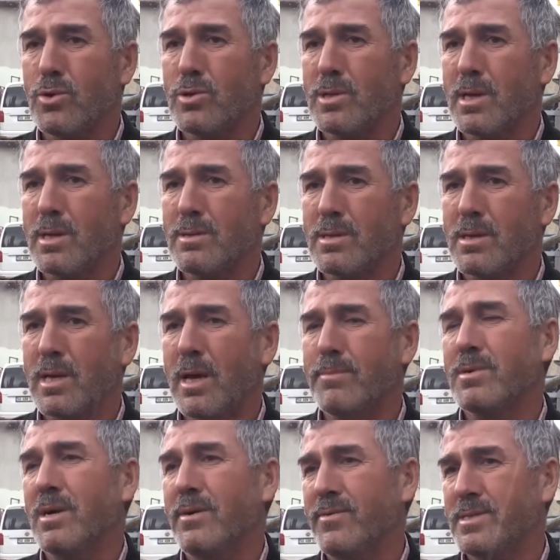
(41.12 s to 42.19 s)
orada hem
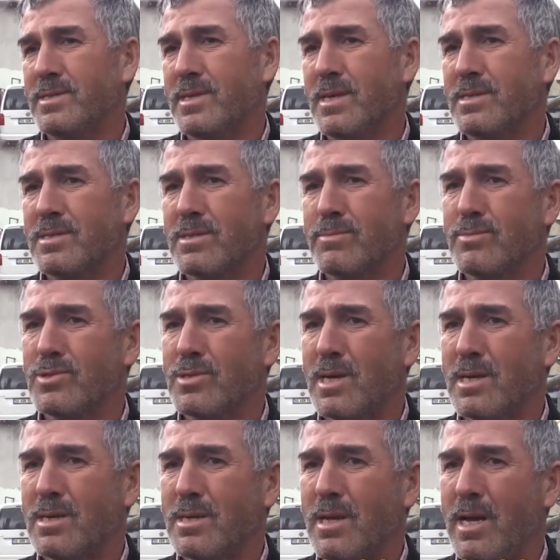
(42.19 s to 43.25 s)
kafasına
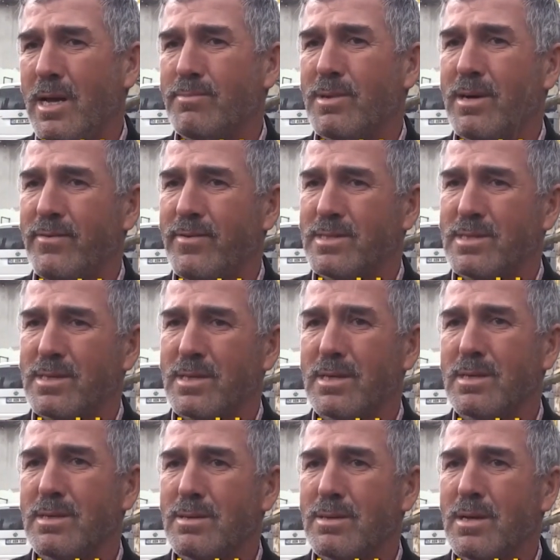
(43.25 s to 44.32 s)
sıkmışlar hem kafasını
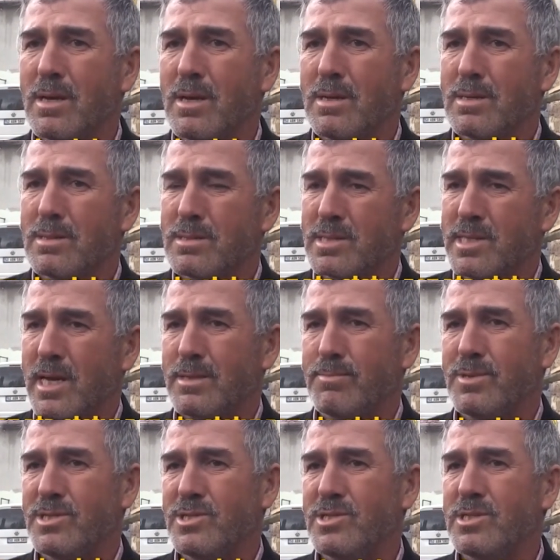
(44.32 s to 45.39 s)
sert
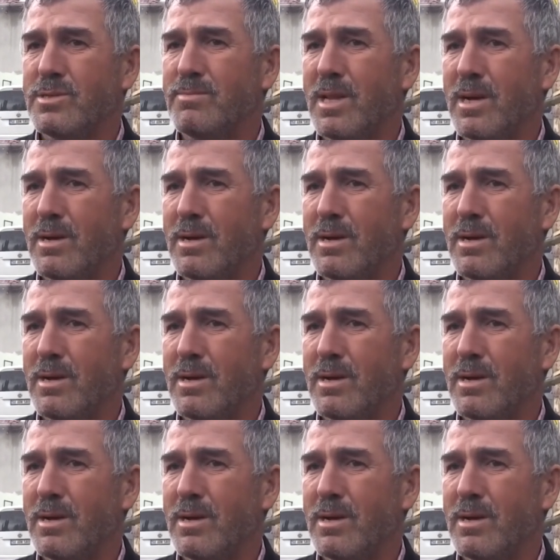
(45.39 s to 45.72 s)
bir cisimle